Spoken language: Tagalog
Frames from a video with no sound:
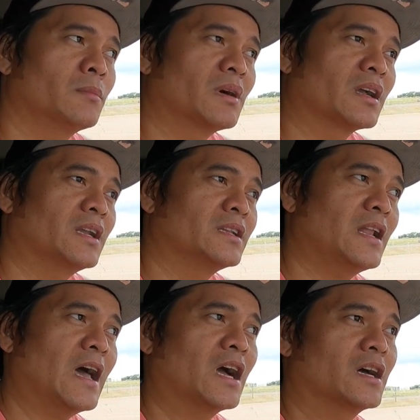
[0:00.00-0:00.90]

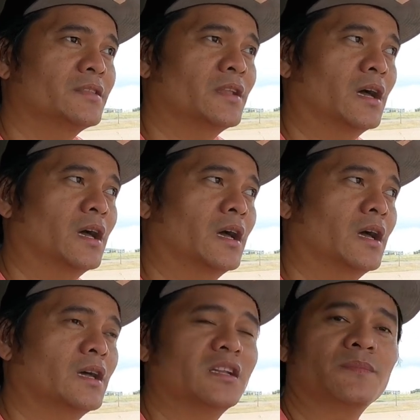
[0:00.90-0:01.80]
magalinlangan na
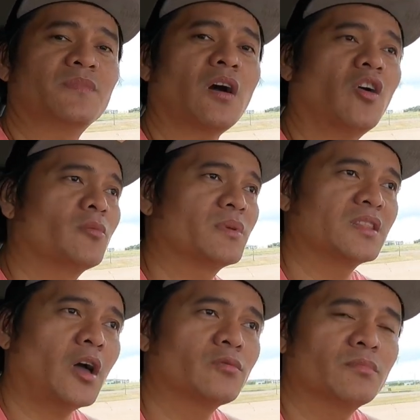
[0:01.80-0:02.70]
leave the
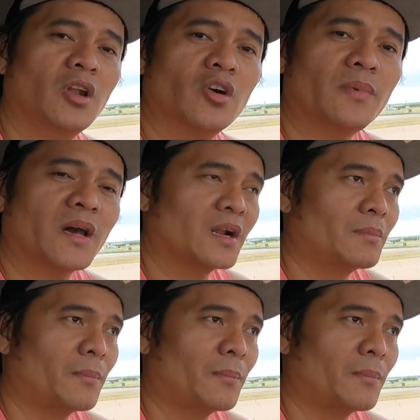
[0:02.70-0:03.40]
comment down below para